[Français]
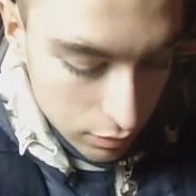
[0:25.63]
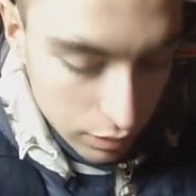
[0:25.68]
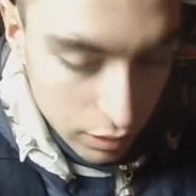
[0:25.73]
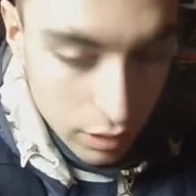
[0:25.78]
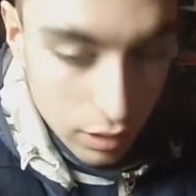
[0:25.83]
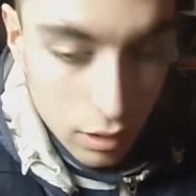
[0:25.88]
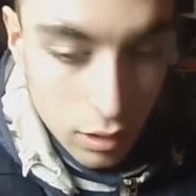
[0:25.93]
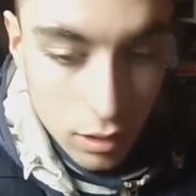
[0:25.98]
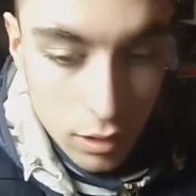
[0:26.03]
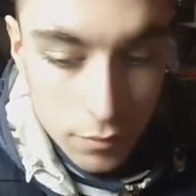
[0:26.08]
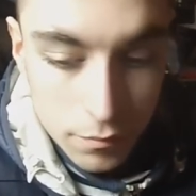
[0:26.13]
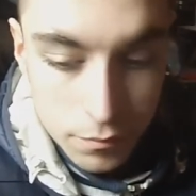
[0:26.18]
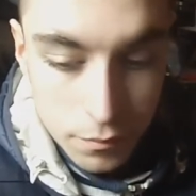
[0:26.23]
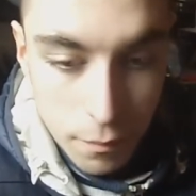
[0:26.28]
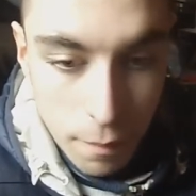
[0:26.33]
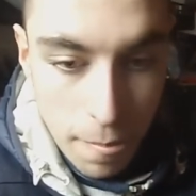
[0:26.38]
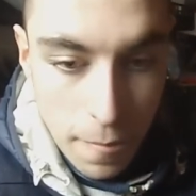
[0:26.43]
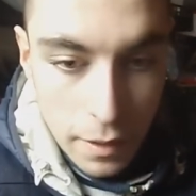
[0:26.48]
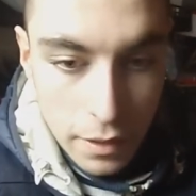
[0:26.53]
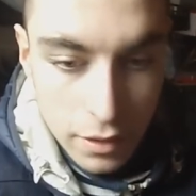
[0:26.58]
Et,
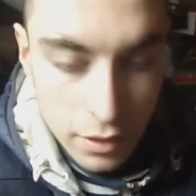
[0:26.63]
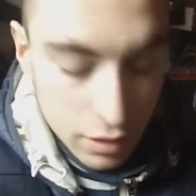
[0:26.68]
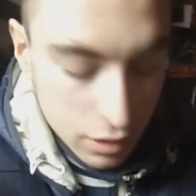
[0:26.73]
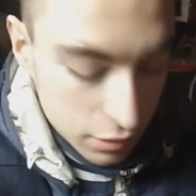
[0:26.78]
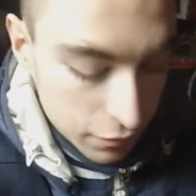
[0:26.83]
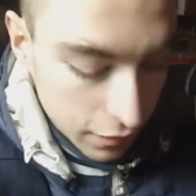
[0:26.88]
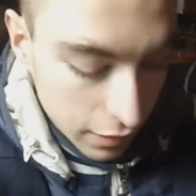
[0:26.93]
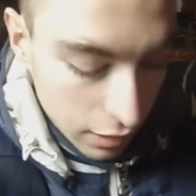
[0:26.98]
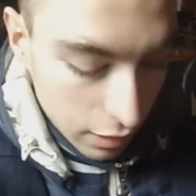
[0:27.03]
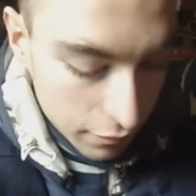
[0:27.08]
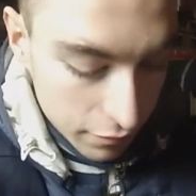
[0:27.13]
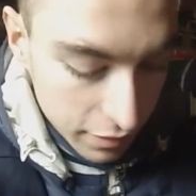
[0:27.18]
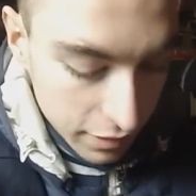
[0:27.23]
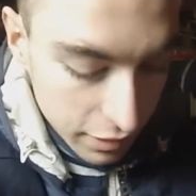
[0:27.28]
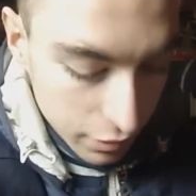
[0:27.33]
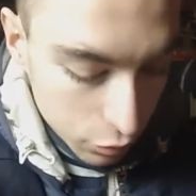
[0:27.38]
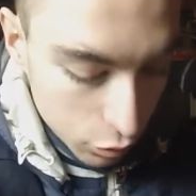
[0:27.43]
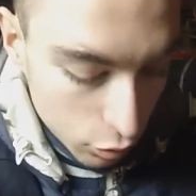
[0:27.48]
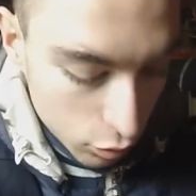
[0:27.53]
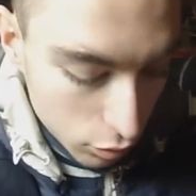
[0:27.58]
et je ferai la
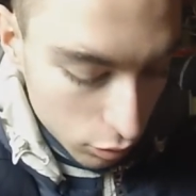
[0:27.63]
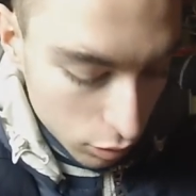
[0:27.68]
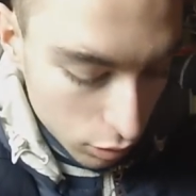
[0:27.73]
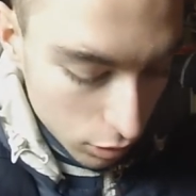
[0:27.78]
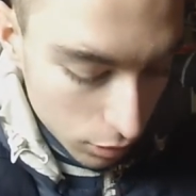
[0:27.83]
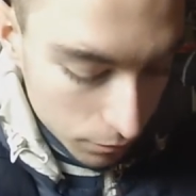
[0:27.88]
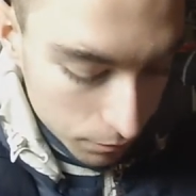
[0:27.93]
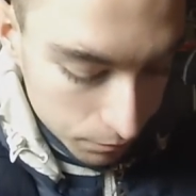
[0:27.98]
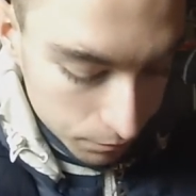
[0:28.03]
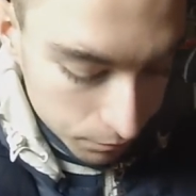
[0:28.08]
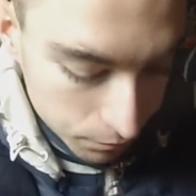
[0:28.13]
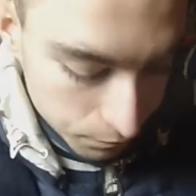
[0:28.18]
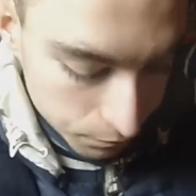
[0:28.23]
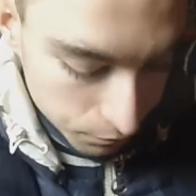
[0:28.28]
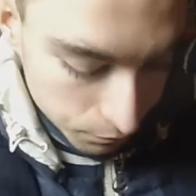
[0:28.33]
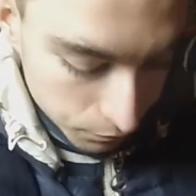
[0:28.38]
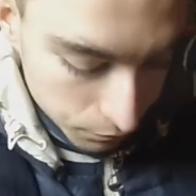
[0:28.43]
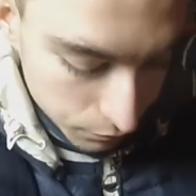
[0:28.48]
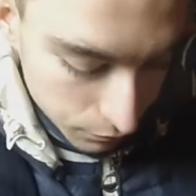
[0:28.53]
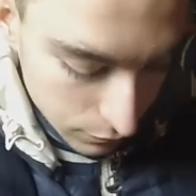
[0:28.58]
vidéo,
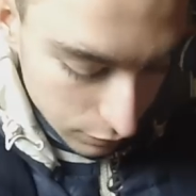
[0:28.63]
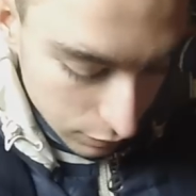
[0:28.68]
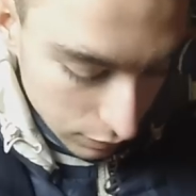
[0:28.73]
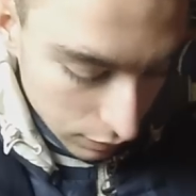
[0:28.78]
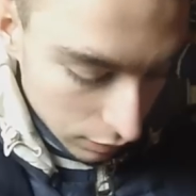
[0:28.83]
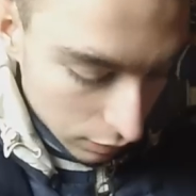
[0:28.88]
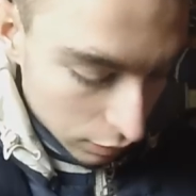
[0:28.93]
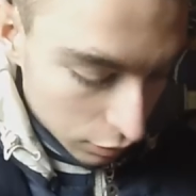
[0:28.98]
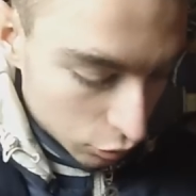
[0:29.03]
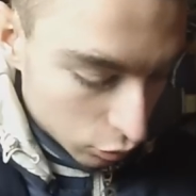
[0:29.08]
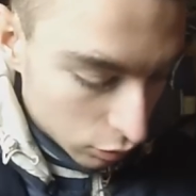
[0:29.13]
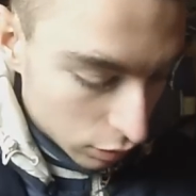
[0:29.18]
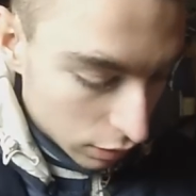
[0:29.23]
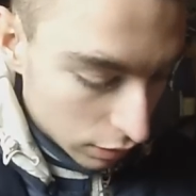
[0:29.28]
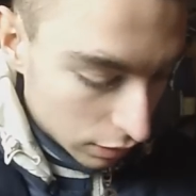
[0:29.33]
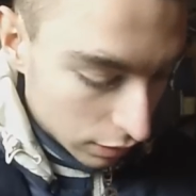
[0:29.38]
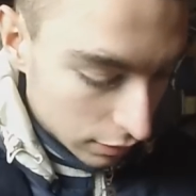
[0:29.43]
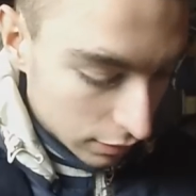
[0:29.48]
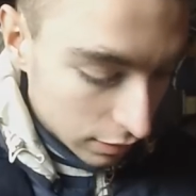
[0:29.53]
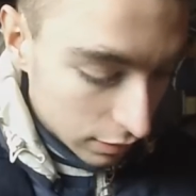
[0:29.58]
attends là je
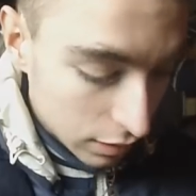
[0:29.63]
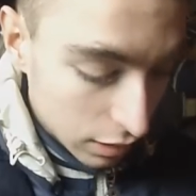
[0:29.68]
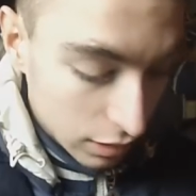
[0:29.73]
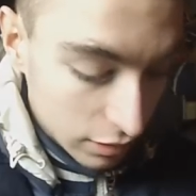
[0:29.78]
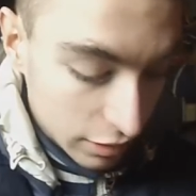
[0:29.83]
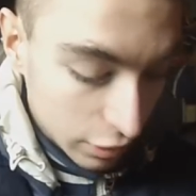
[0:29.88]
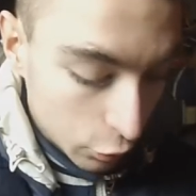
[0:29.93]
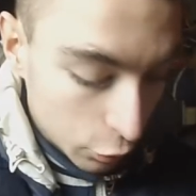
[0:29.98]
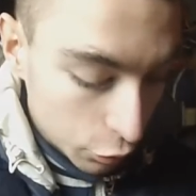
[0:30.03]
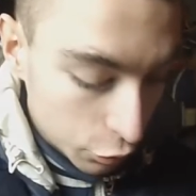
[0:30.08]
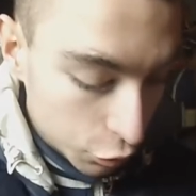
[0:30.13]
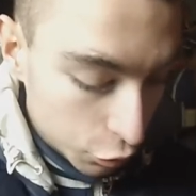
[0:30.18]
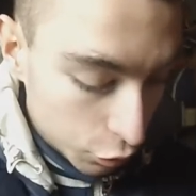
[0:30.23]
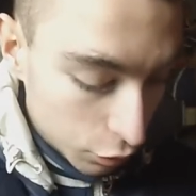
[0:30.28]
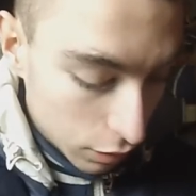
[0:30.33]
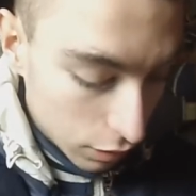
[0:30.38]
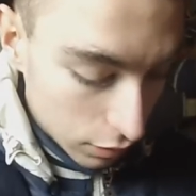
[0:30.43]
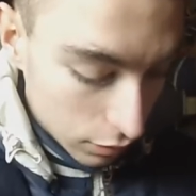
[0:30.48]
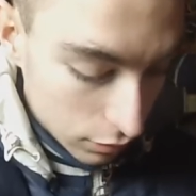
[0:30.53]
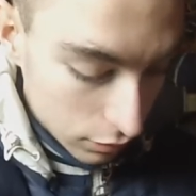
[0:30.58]
regarde la date là, mais le
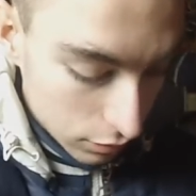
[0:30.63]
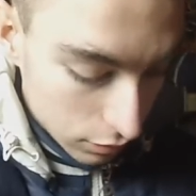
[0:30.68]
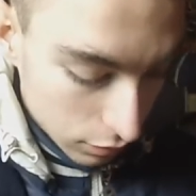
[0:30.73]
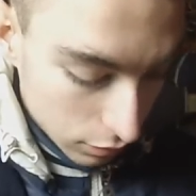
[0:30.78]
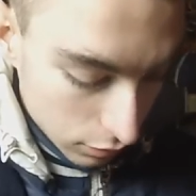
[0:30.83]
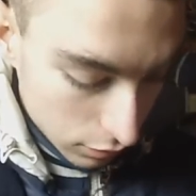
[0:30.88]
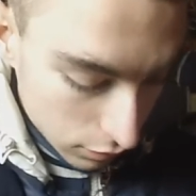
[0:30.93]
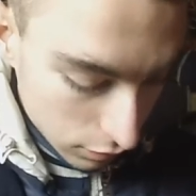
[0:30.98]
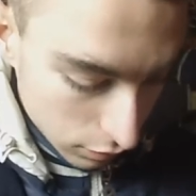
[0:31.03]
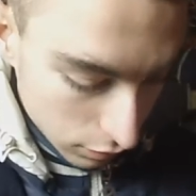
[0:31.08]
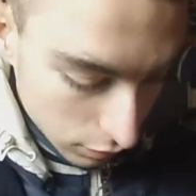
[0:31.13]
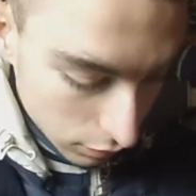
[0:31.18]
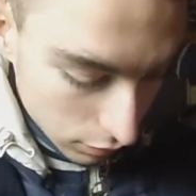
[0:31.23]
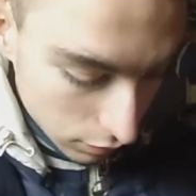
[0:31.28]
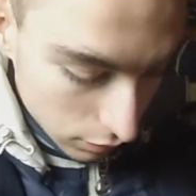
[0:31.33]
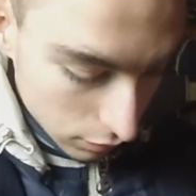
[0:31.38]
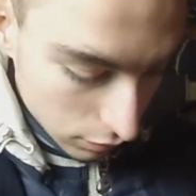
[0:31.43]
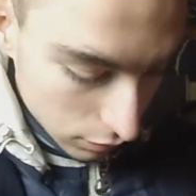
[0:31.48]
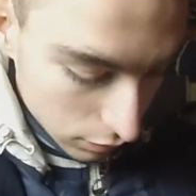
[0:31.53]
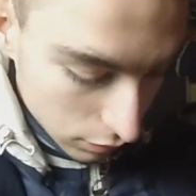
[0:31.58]
2 là,
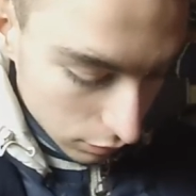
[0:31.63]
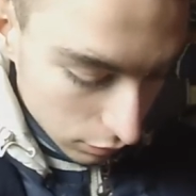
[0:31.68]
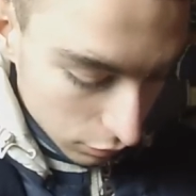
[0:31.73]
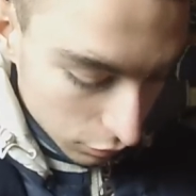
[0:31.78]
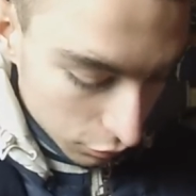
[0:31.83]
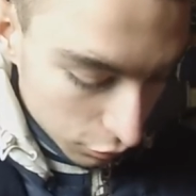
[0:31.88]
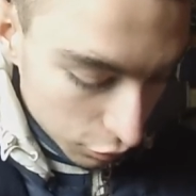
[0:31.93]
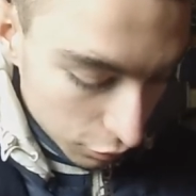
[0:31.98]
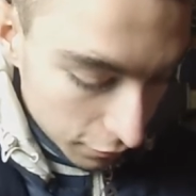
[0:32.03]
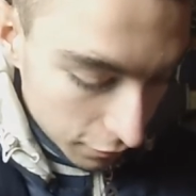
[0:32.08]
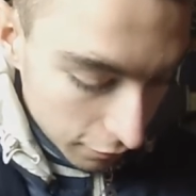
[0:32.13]
le 2